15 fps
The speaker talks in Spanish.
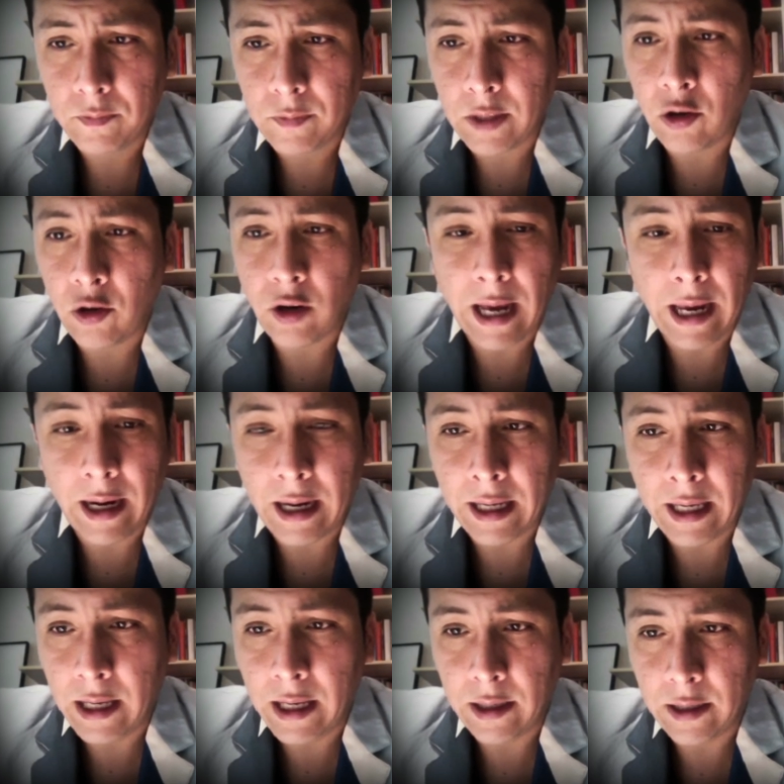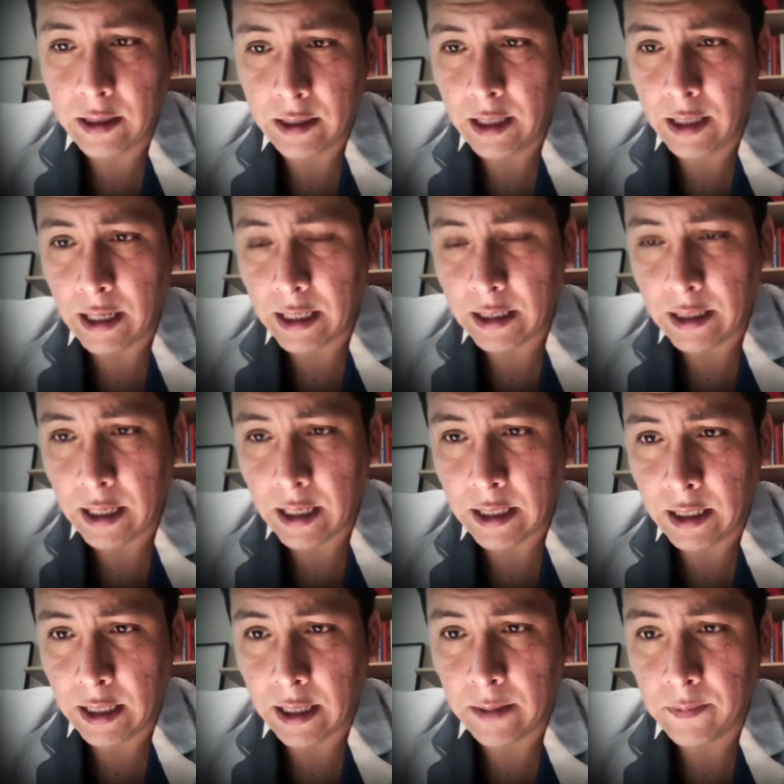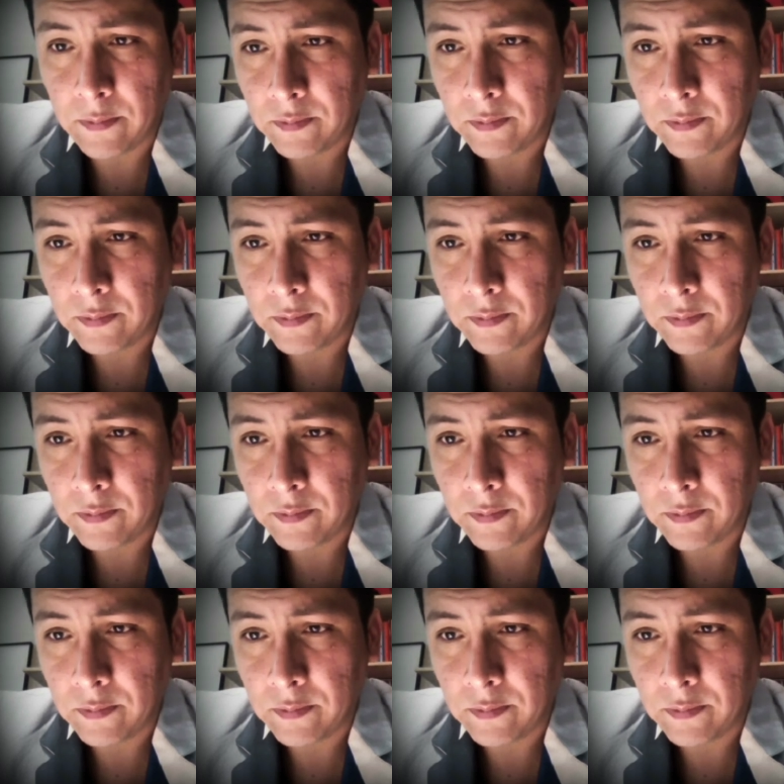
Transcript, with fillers: Que no caiga aquí, que siga, que siga, que siga.